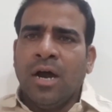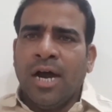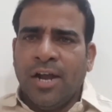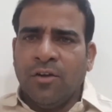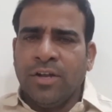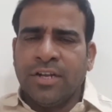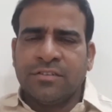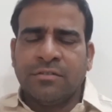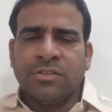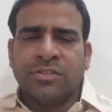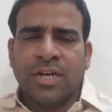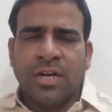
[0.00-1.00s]
ఆరున్నర
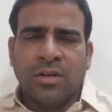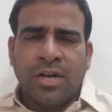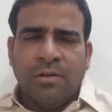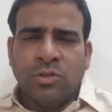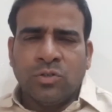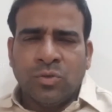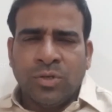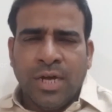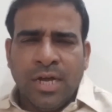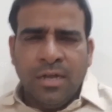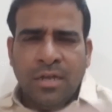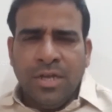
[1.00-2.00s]
సంవత్సరాలు కావస్తున్నా
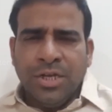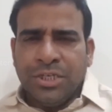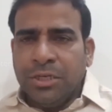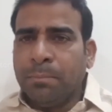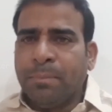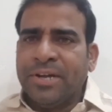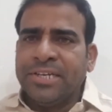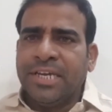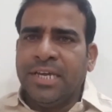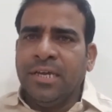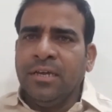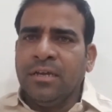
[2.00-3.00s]
ఇప్పటికీ